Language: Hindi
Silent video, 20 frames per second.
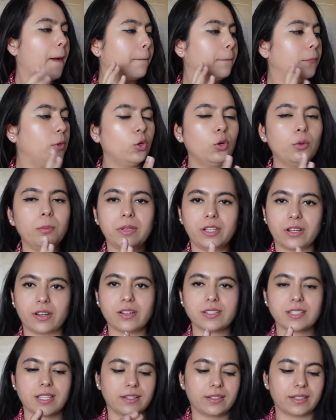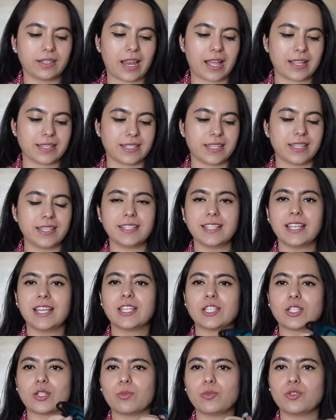ब्लू मिरर सन ग्लास ग्लासेस
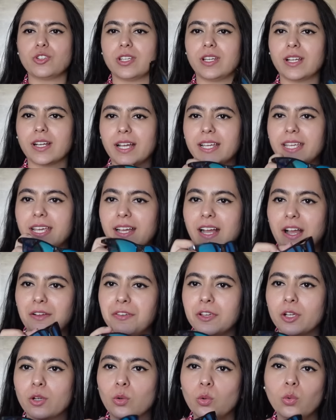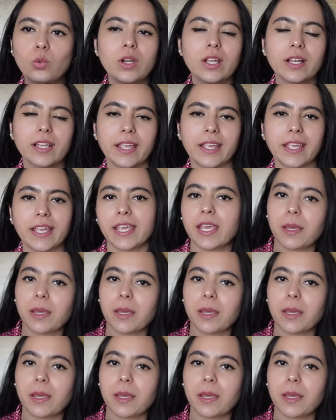सो मुझे लगा ये काफ़ी कूल लगेंगे